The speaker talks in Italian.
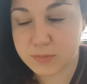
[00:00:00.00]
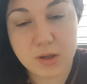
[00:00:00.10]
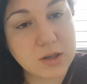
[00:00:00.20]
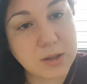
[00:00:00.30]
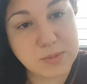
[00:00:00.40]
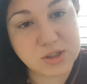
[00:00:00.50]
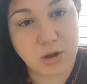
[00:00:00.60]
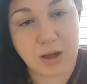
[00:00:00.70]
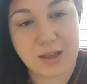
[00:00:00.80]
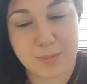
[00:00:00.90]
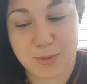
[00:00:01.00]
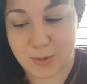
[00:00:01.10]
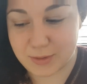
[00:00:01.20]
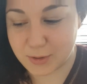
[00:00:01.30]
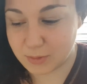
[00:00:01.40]
In realtà mi sto anche
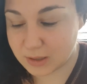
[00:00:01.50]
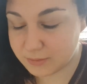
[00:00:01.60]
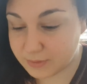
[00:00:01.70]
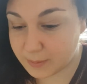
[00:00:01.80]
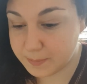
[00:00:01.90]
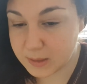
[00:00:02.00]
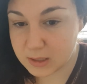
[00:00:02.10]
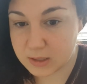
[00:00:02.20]
abituando a quel caffè.